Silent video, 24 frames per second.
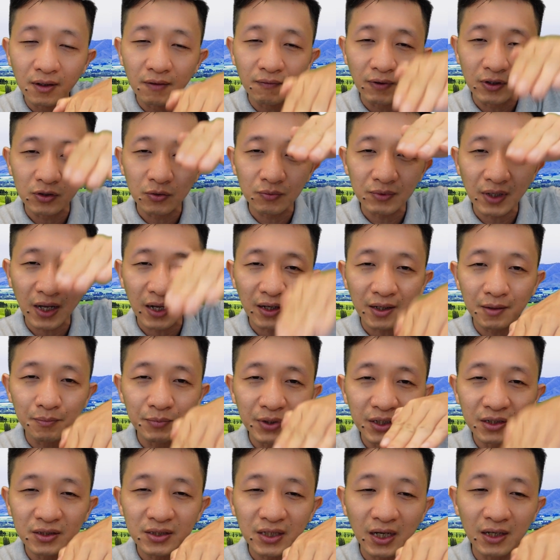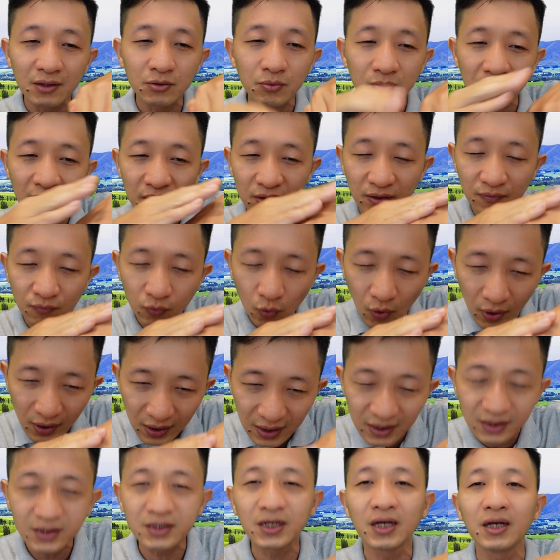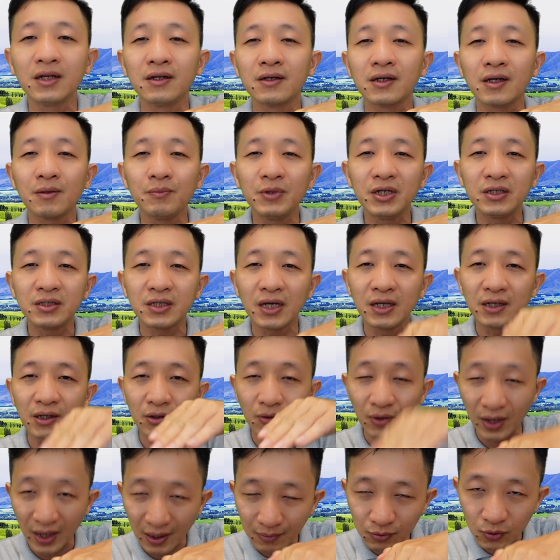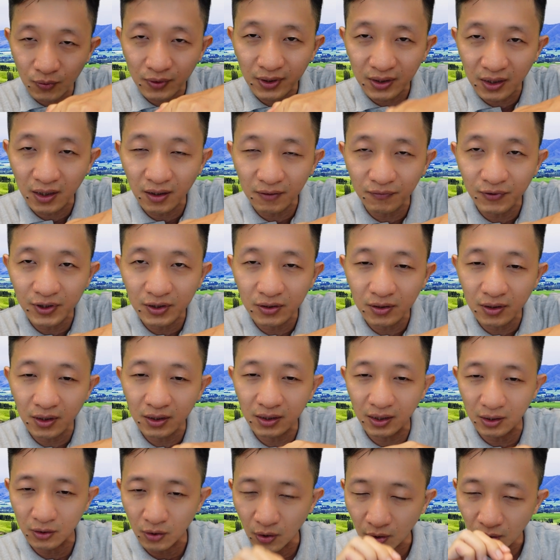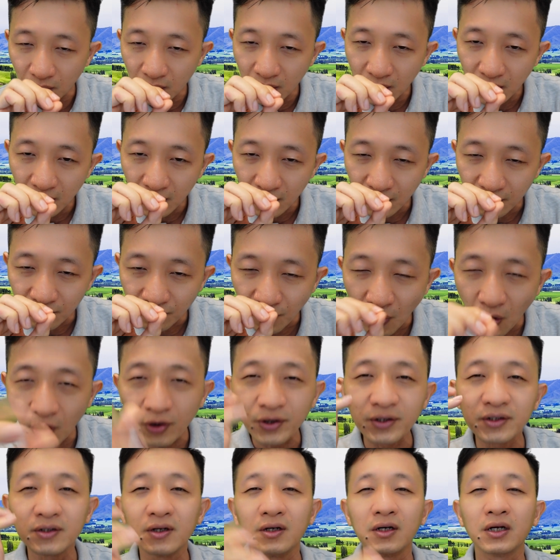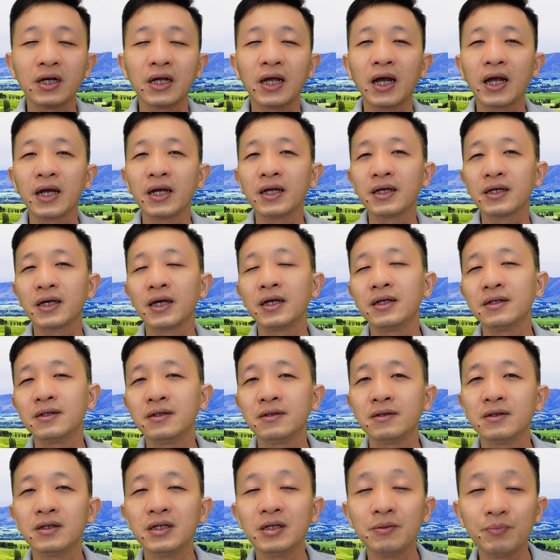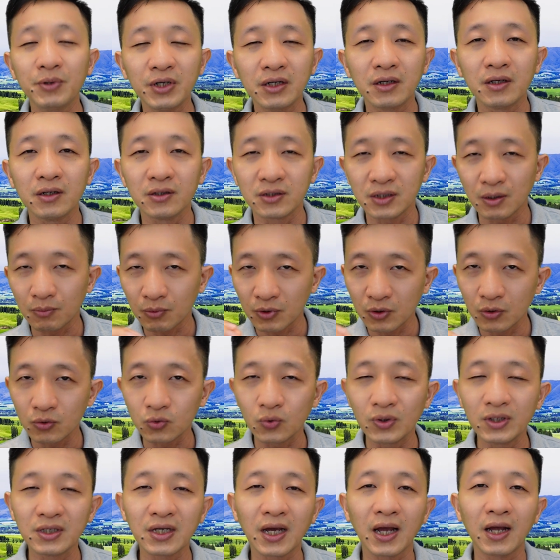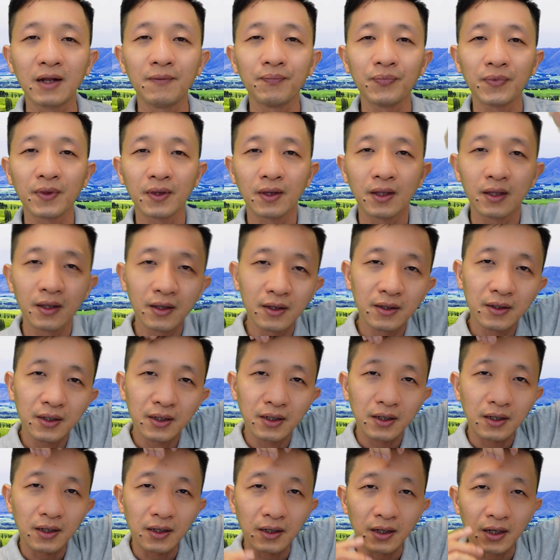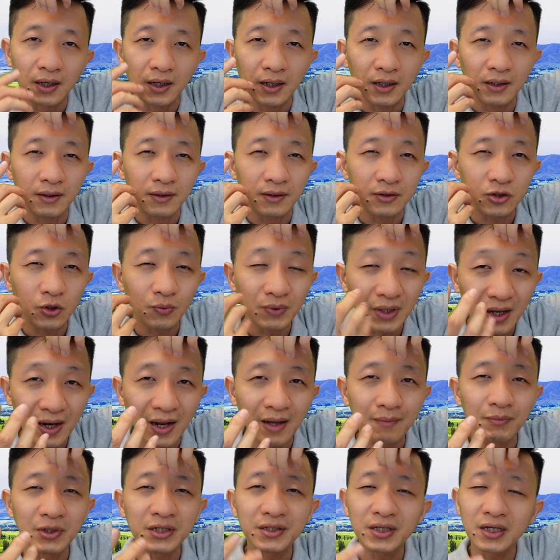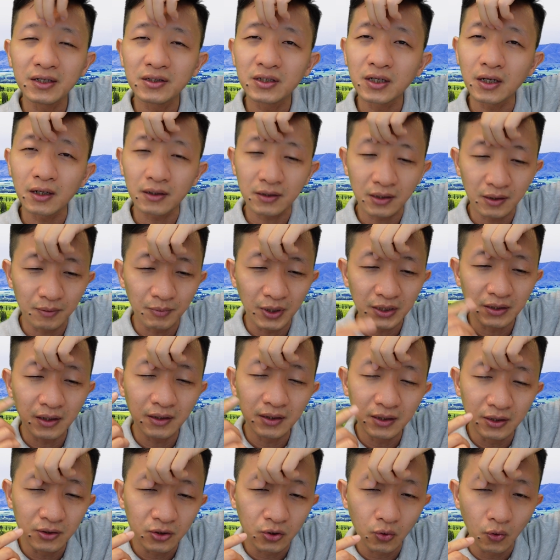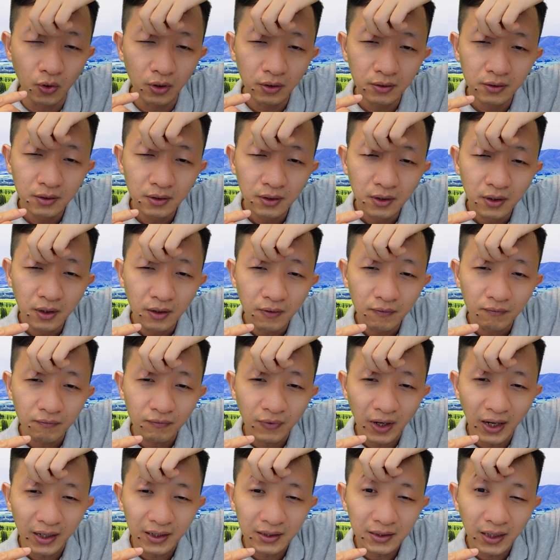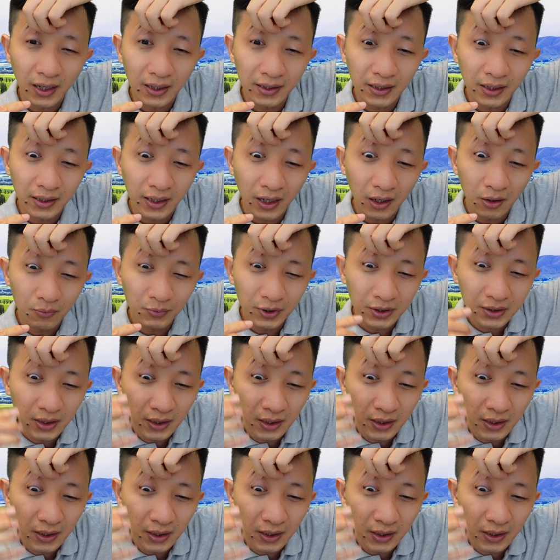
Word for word: và chúng ta cái mi trên chúng ta sẽ vuốt lên trên cái mi trên để nó ép xuống cái thớt phía dưới để nó vòi được cái cái lipid ở trong cái lỗ tuyến ra à, chúng ta làm mi trên trước thì bệnh nhân nhìn xuống và cái tay này kéo mi